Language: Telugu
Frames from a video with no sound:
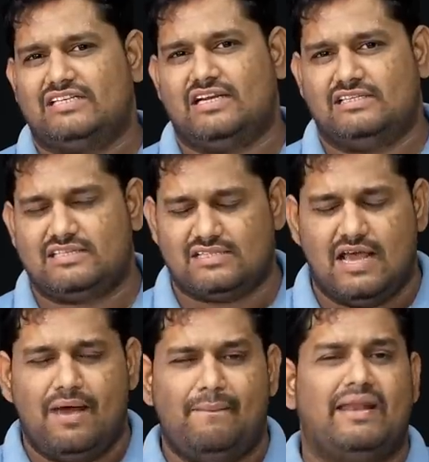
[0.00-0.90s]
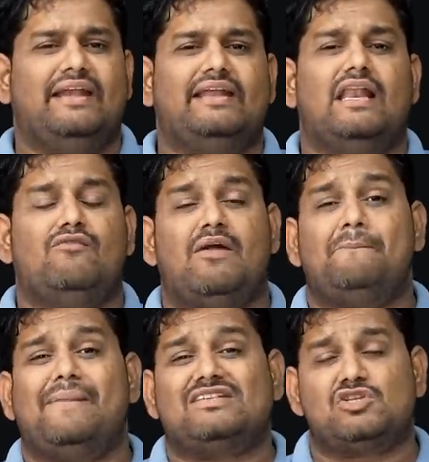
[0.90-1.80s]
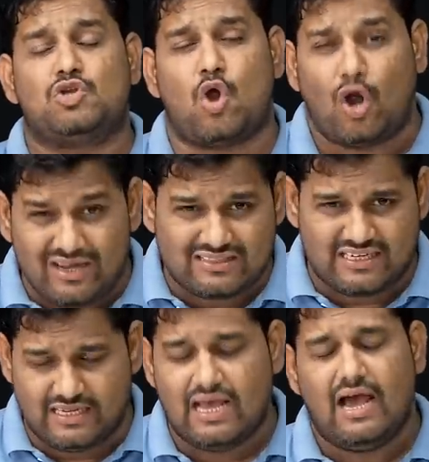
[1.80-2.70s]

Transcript: ఎనీ చేంజెస్ మన ఇండియాలో వన్ ప్లస్ నాడ్ త్రీ